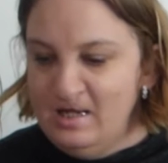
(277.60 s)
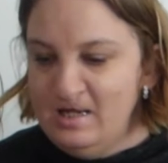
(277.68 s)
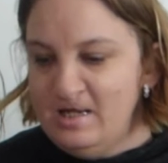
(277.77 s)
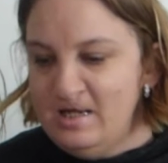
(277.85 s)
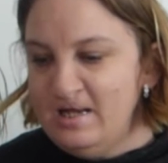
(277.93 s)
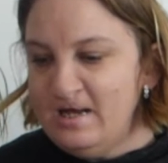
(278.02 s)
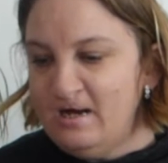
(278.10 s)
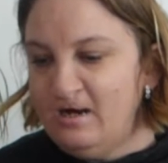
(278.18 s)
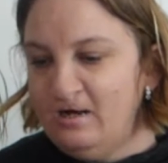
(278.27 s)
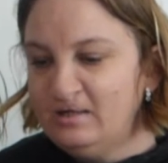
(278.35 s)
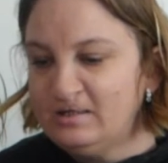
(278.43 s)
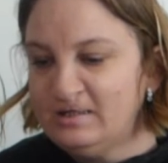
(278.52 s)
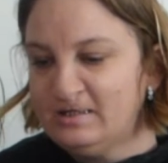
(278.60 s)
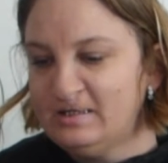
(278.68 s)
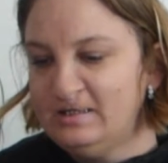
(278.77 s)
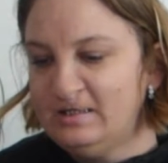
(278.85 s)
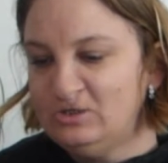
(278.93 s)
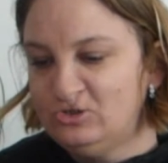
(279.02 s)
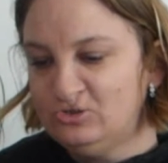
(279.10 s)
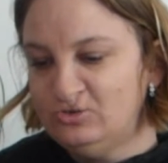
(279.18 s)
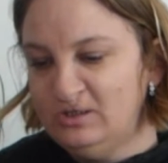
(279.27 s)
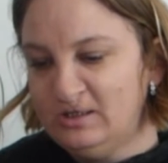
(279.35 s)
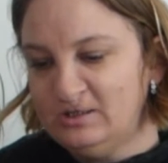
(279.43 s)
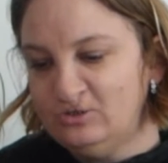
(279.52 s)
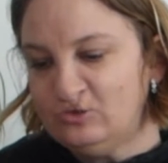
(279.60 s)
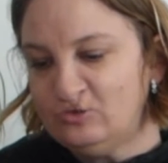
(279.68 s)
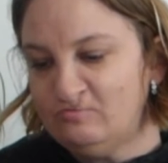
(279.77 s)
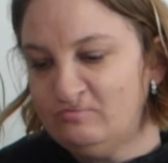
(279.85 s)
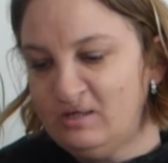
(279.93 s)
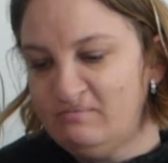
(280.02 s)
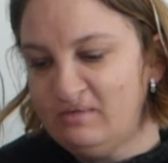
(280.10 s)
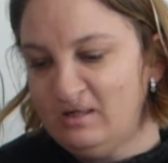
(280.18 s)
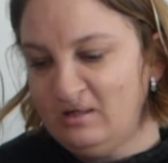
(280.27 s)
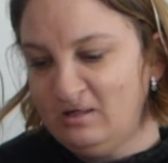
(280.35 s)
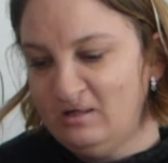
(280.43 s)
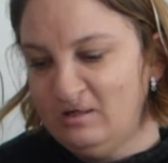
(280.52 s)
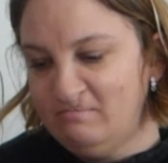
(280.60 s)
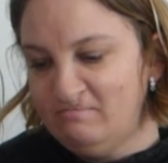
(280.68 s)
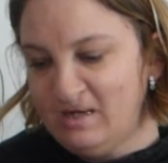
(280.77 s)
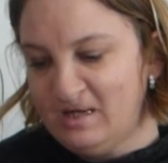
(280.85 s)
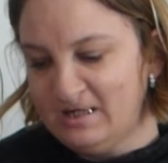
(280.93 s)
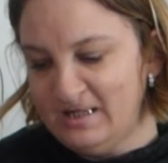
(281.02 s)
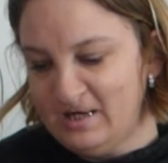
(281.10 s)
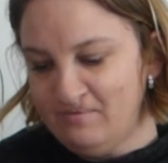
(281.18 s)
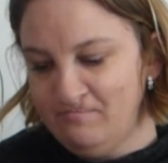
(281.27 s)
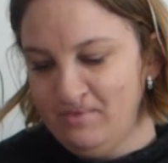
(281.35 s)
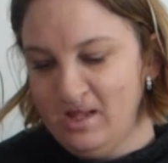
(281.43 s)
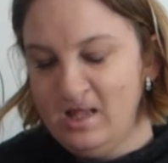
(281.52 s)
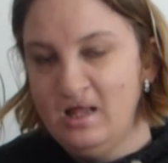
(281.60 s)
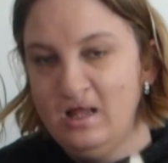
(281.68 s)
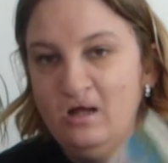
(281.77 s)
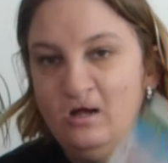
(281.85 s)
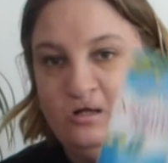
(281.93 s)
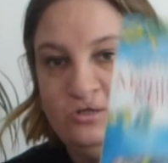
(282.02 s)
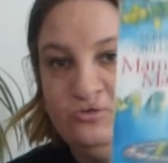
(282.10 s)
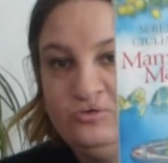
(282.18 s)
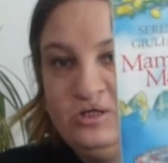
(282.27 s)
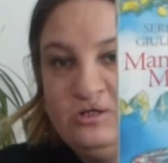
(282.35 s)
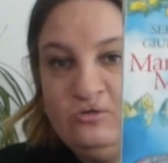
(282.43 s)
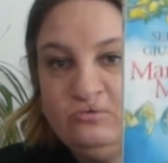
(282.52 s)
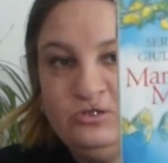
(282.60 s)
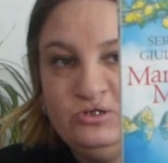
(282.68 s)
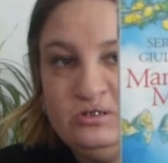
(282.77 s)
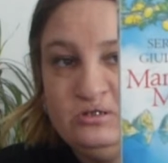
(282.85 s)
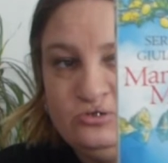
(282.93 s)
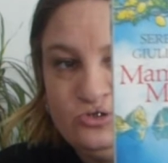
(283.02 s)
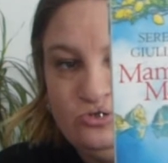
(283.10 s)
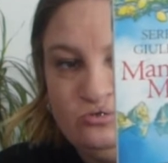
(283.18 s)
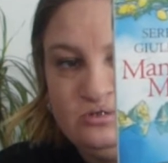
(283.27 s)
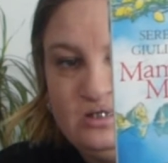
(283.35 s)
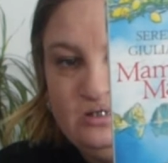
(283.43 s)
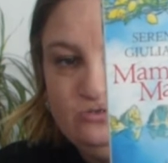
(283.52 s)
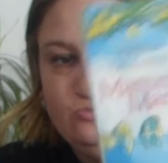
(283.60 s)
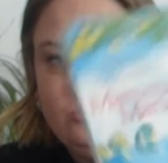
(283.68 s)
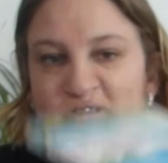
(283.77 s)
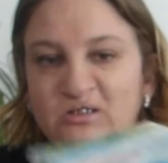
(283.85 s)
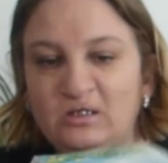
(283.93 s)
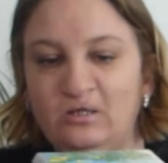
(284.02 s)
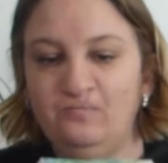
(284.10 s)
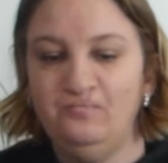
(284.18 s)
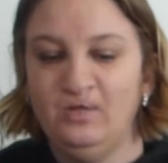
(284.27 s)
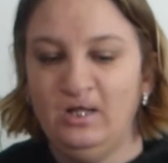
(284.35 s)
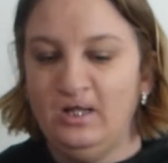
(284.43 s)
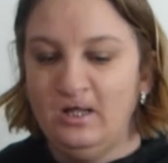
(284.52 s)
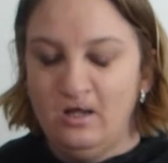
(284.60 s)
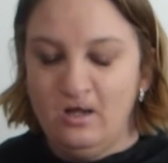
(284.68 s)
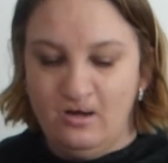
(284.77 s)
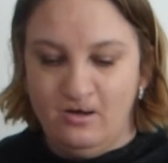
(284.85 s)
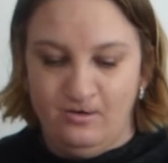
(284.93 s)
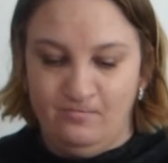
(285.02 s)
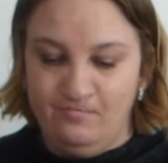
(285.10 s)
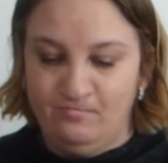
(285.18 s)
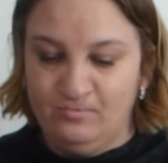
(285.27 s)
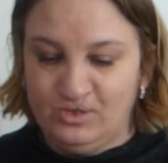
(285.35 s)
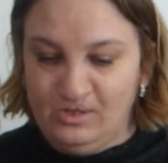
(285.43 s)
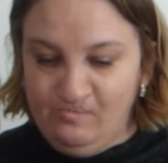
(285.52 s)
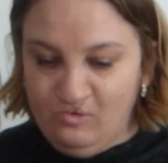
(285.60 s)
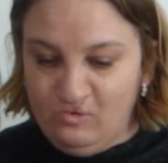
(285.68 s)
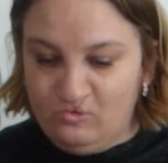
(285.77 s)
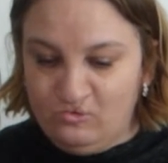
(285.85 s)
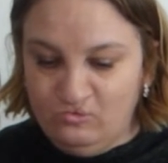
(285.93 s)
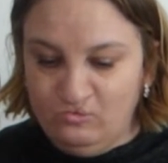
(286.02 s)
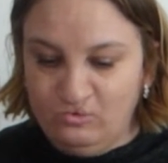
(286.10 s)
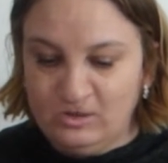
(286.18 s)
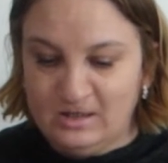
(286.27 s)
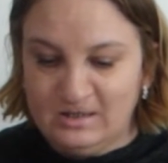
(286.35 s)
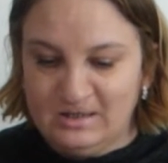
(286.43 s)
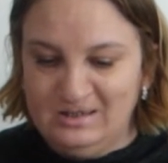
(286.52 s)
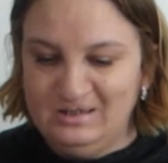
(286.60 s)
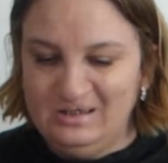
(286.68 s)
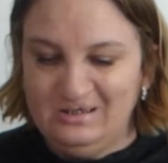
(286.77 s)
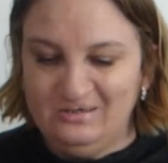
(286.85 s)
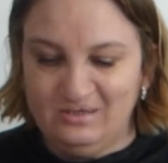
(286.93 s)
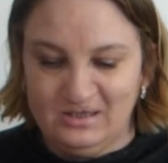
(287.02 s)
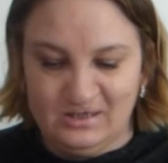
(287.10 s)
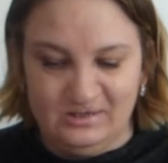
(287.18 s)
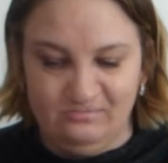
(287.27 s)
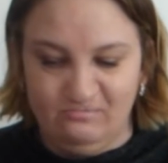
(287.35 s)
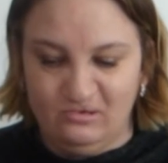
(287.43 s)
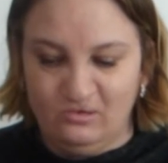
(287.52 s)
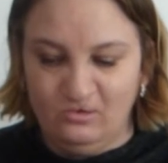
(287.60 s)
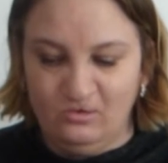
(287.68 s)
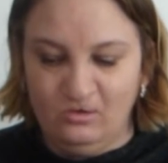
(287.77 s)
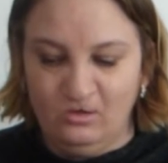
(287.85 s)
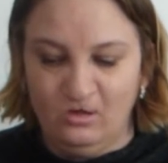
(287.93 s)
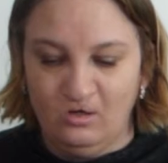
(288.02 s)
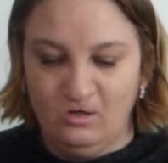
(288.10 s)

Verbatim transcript: Et euh, Serena Giuliano, Mama Maria. Euh, donc, c'est comme ceci que je suis en train de lire. J'aime beaucoup, ça se lit facilement.